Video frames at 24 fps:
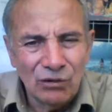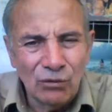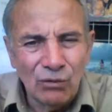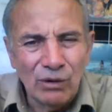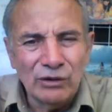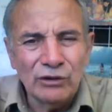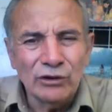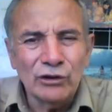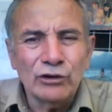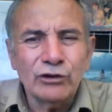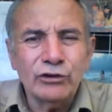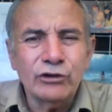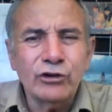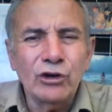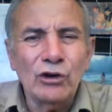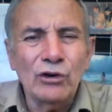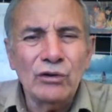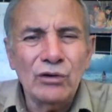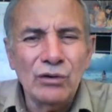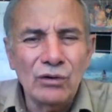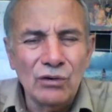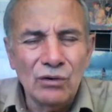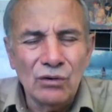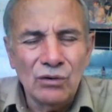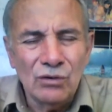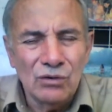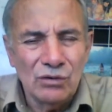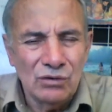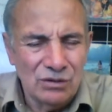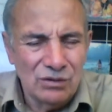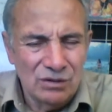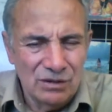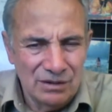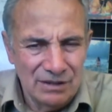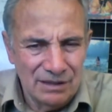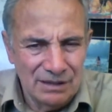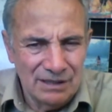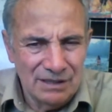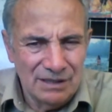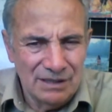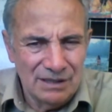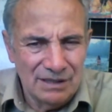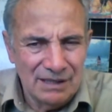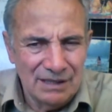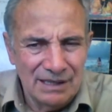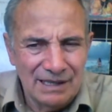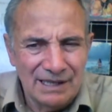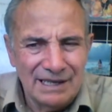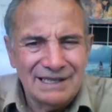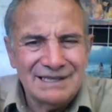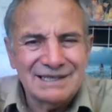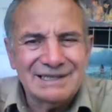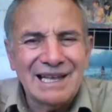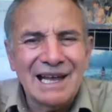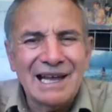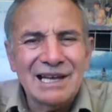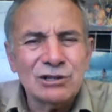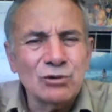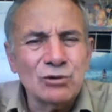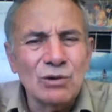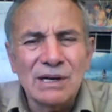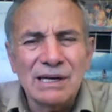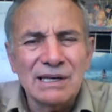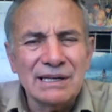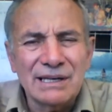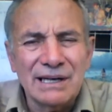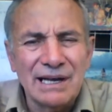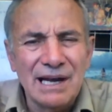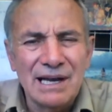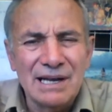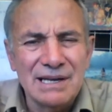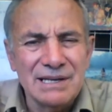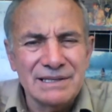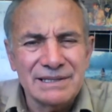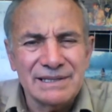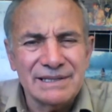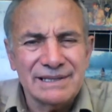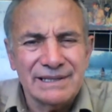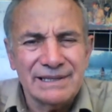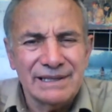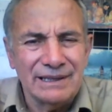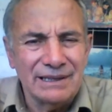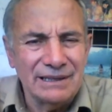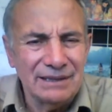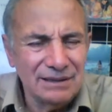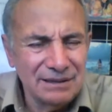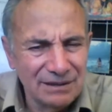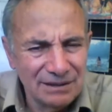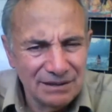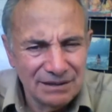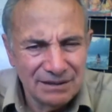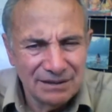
cuando todo está a su alcance,